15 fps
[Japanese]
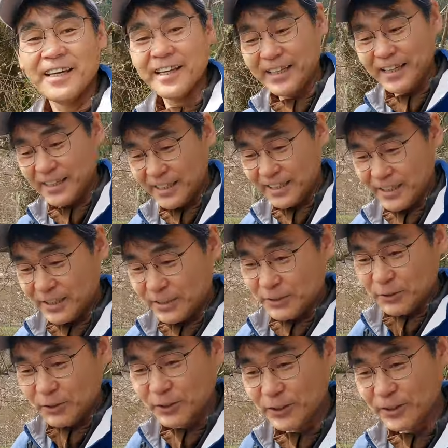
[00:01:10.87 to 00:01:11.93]

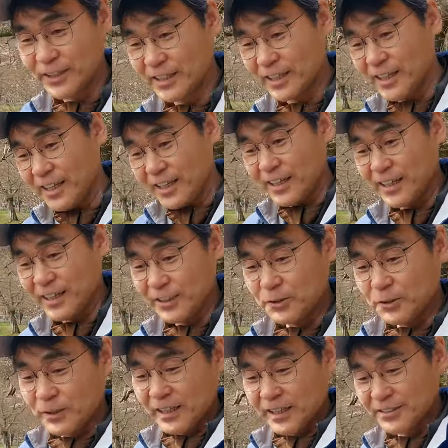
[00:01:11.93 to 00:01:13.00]
えー、こう、えー、
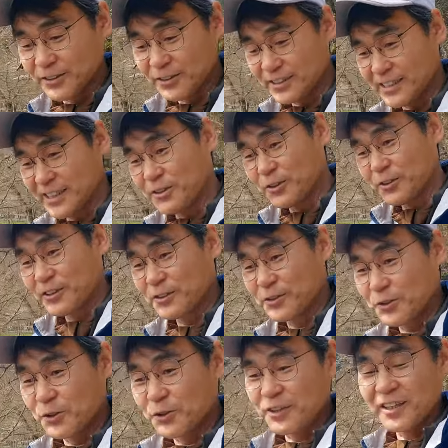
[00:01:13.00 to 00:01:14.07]
動画少しね撮り
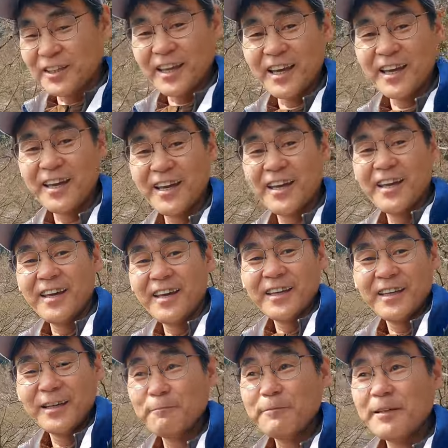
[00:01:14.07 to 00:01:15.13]
撮ってて
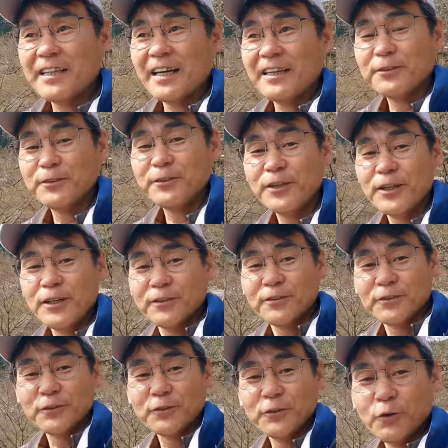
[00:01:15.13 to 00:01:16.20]
やっぱりあの
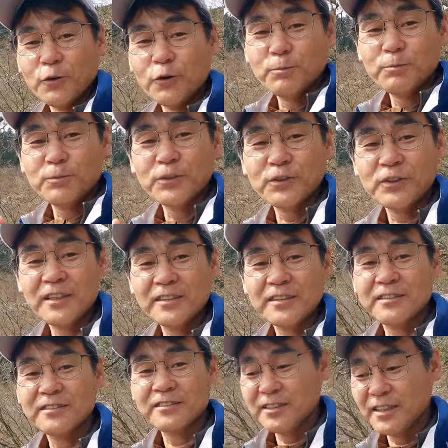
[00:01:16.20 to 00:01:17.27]
この GoPro で
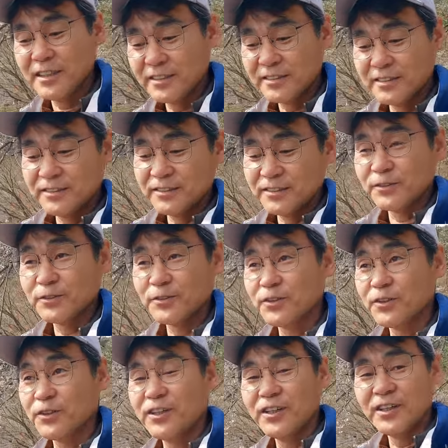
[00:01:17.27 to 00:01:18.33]
撮影するの
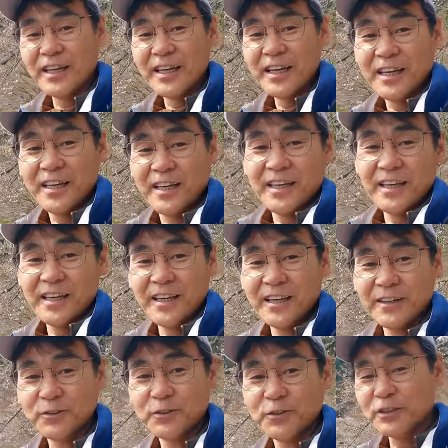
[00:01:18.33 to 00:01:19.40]
と、
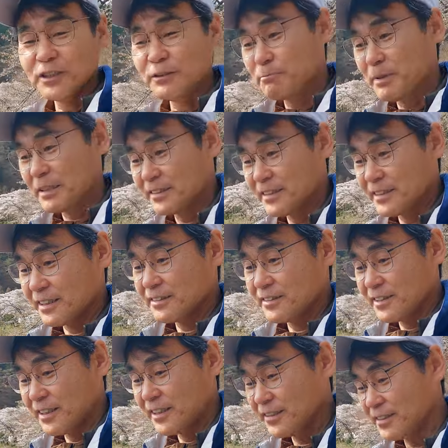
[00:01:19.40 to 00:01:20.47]
えー、このオリンパスで撮
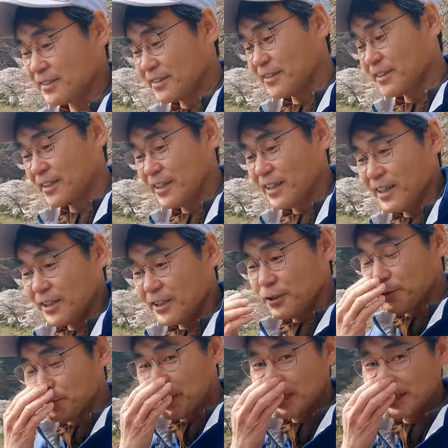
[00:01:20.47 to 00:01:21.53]
影する
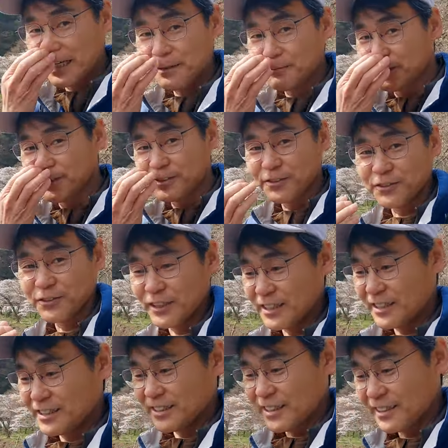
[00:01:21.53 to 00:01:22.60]
色味がだいぶちょっと
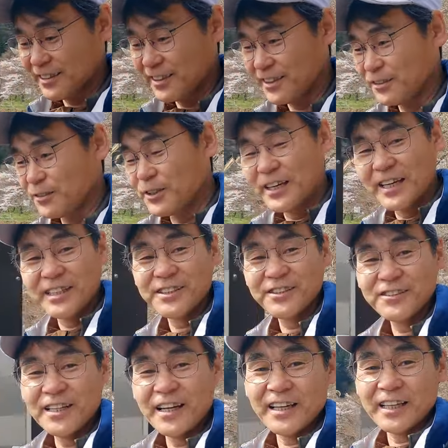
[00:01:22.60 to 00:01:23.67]
ね違っててこう編
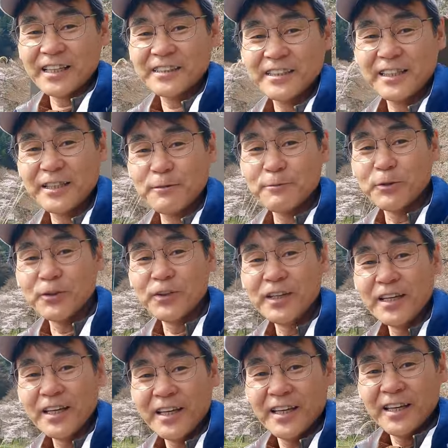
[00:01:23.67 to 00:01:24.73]
集なんかしてても、
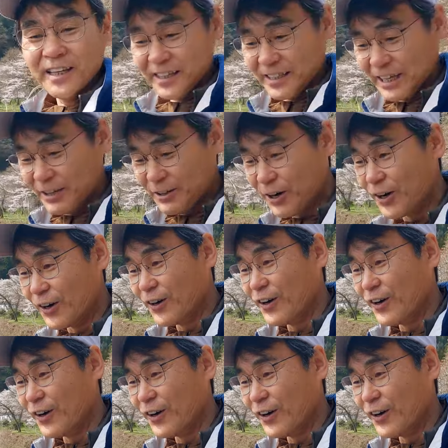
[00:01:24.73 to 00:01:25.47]
え結構